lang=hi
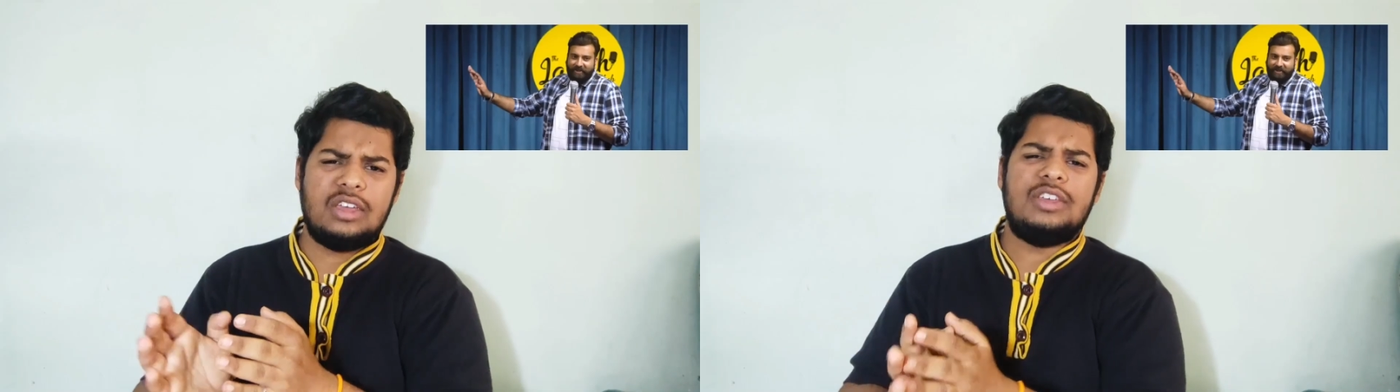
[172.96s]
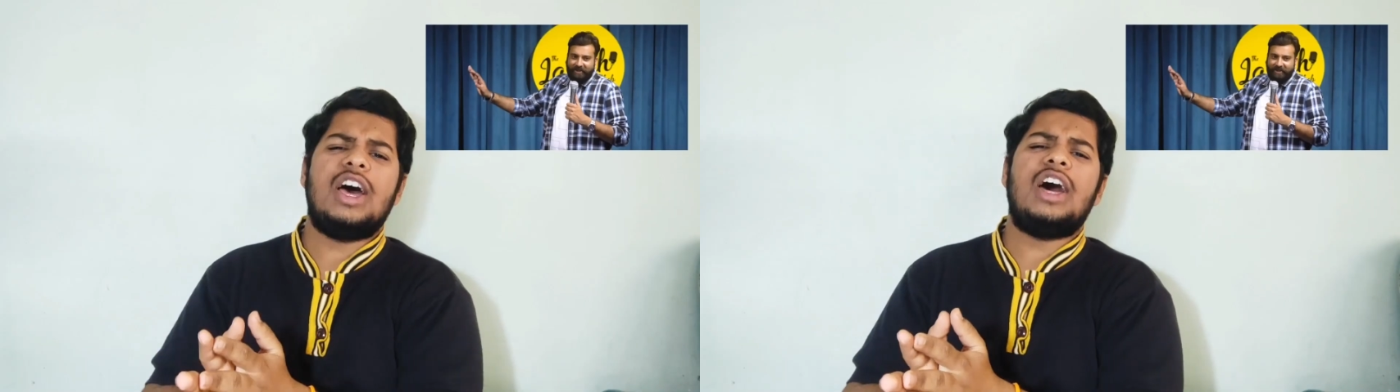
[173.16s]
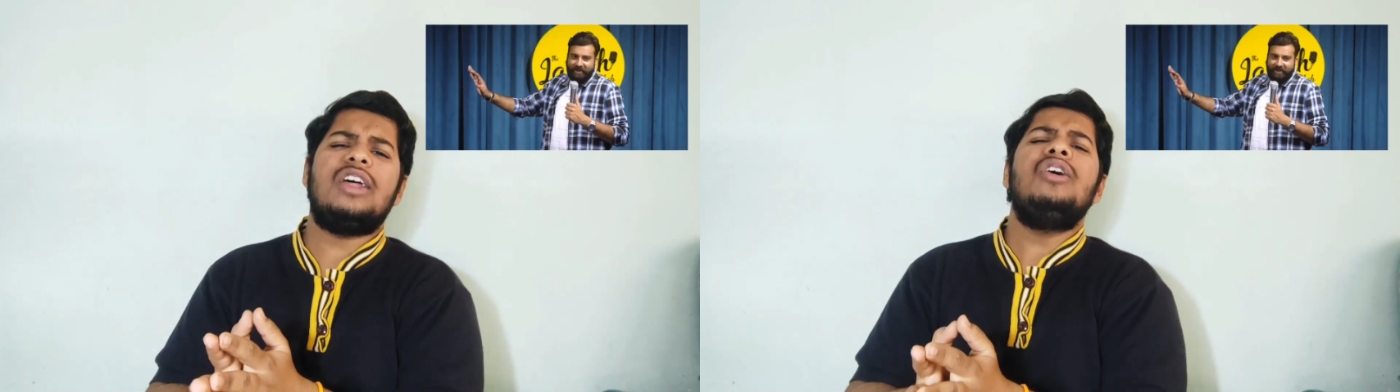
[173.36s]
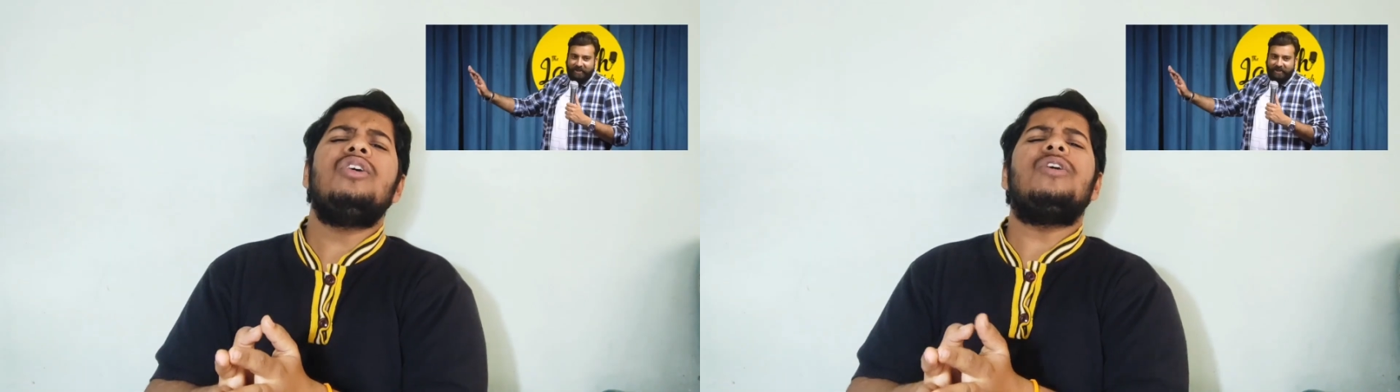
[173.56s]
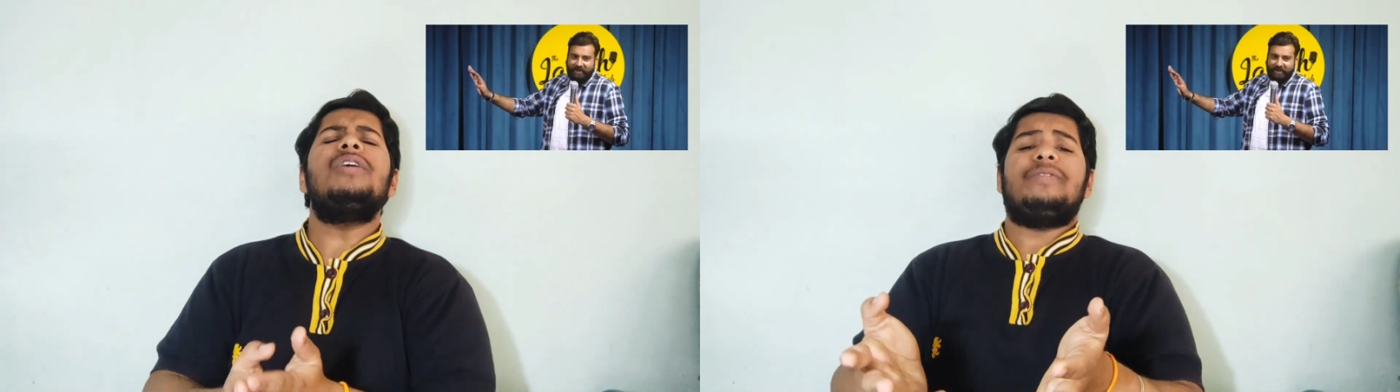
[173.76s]
यार
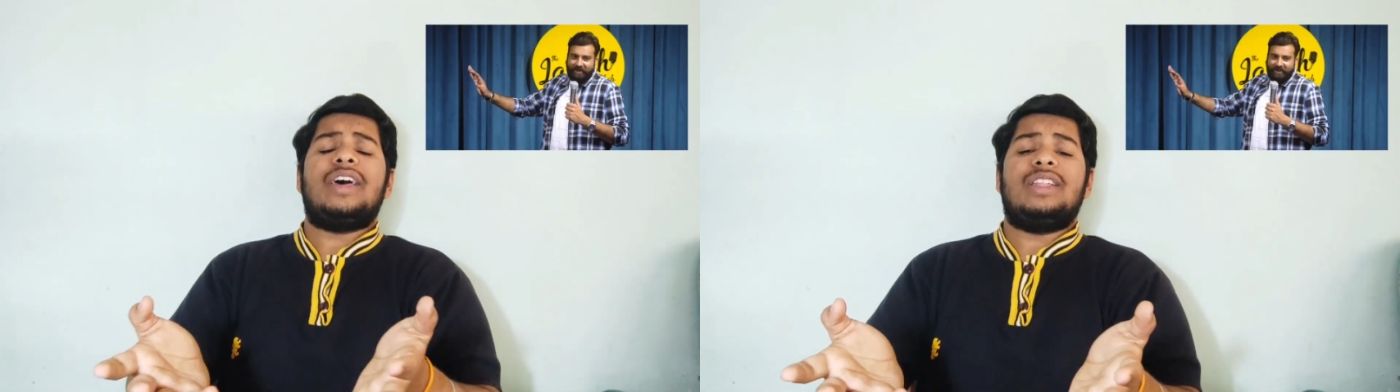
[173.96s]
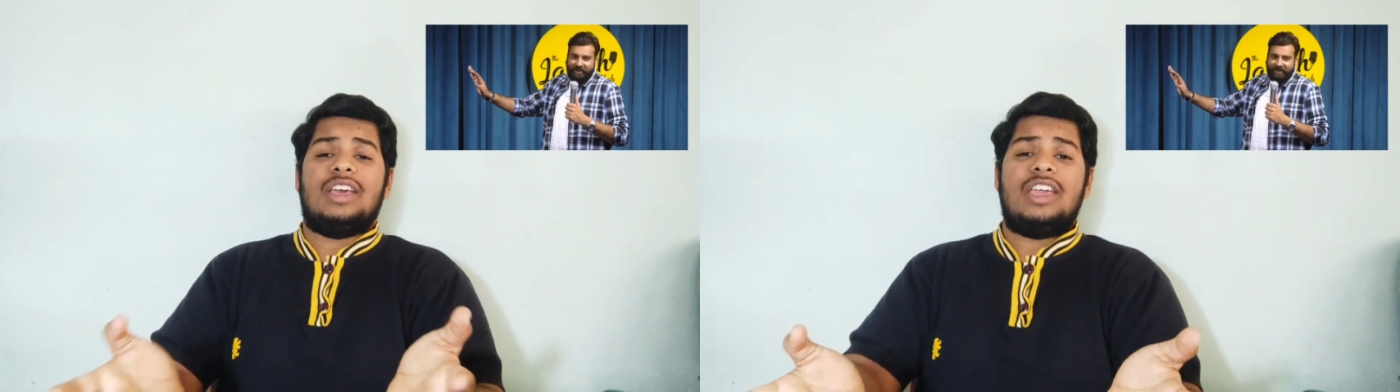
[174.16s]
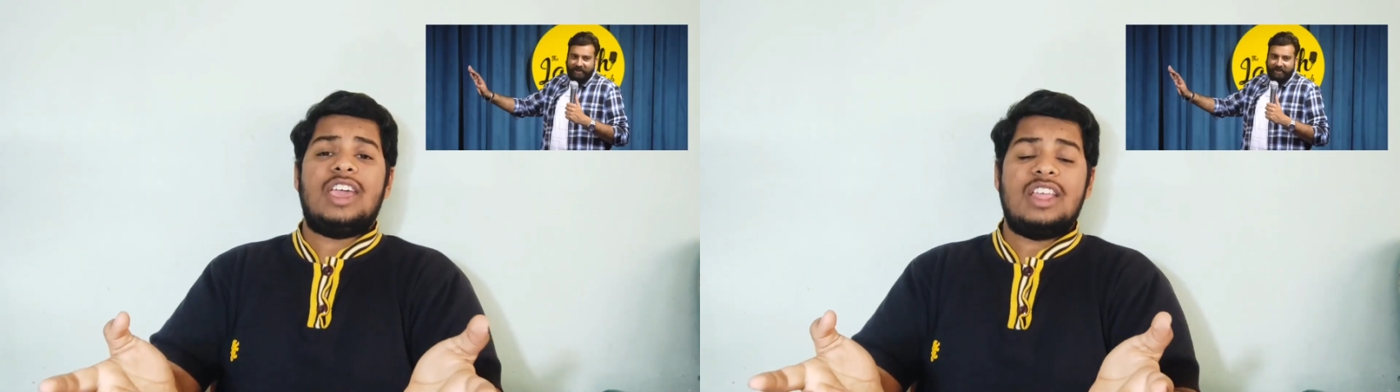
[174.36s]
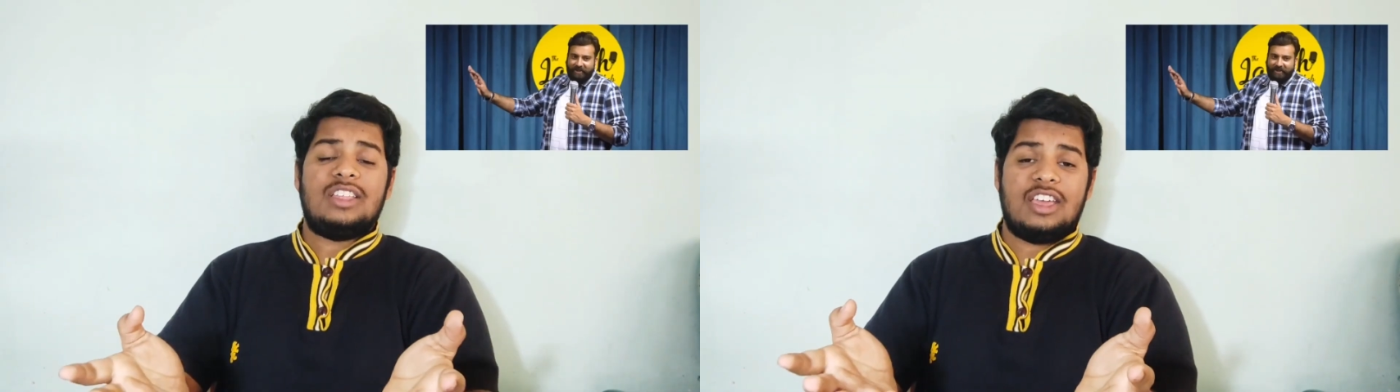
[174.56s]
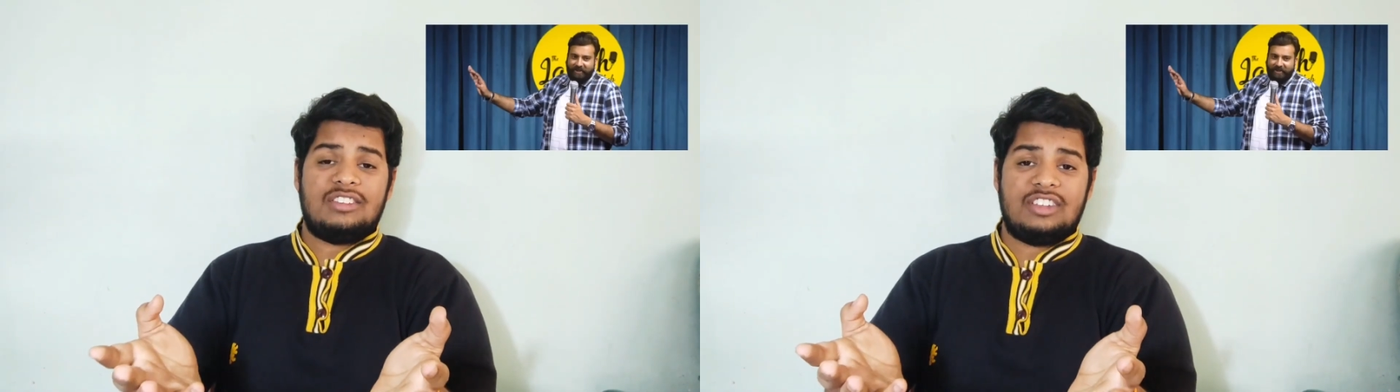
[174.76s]
कौन फैन नहीं है
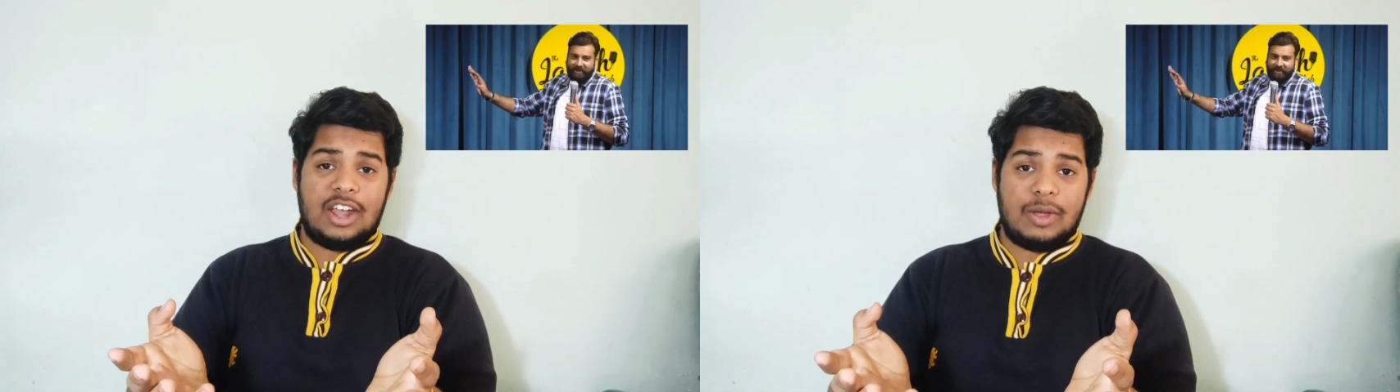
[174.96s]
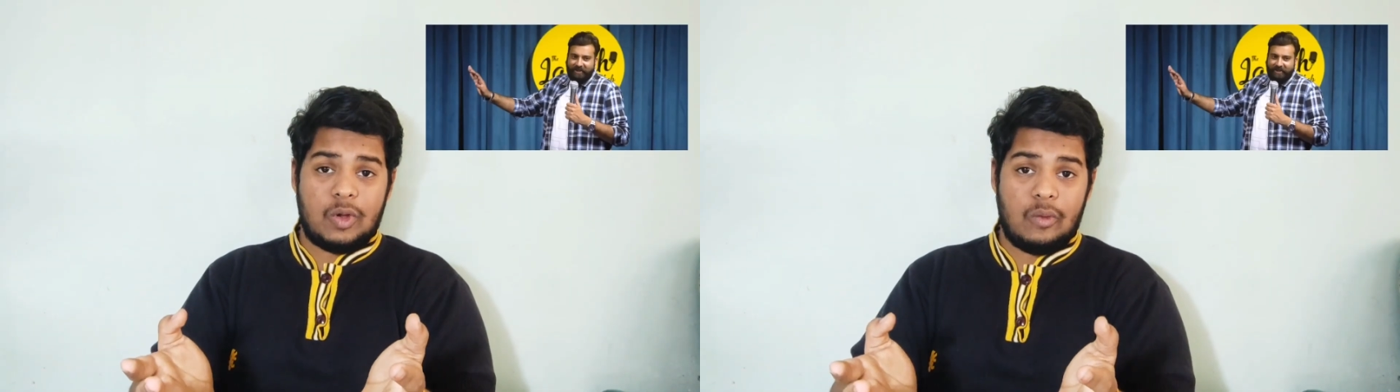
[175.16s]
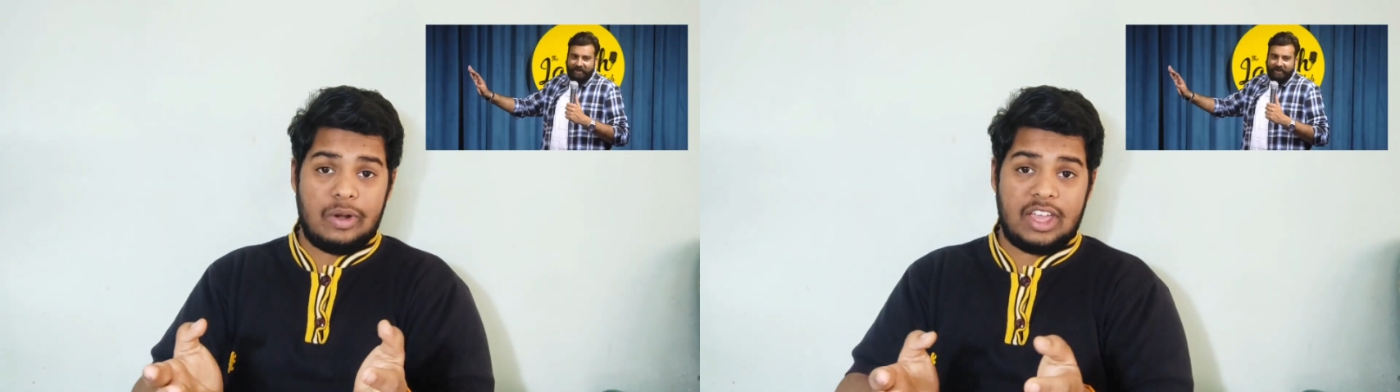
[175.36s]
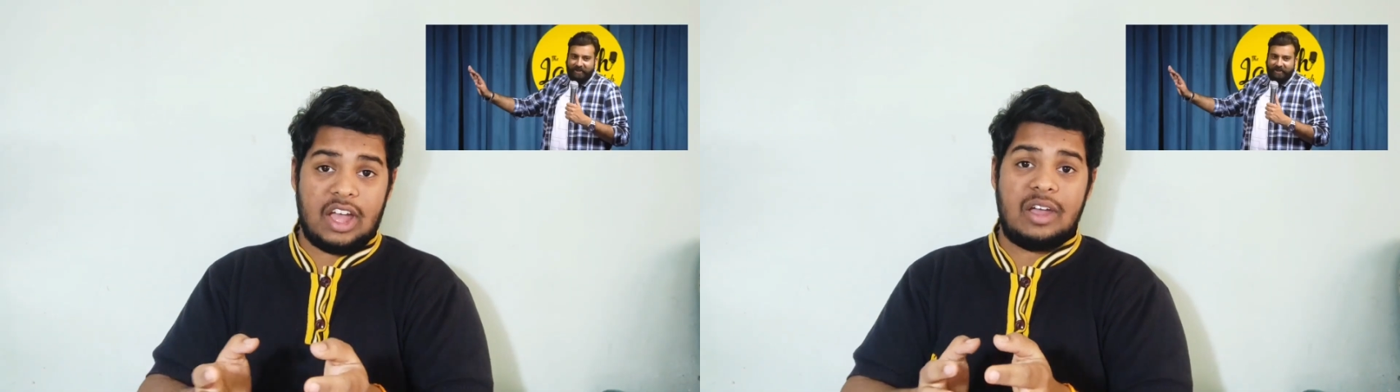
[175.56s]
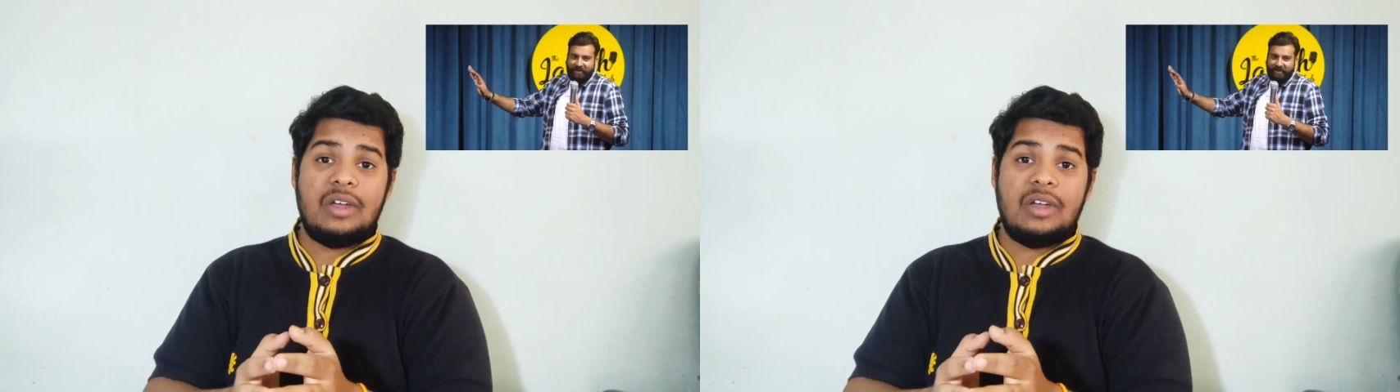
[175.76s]
इनके स्टैंड अप कॉमेडी का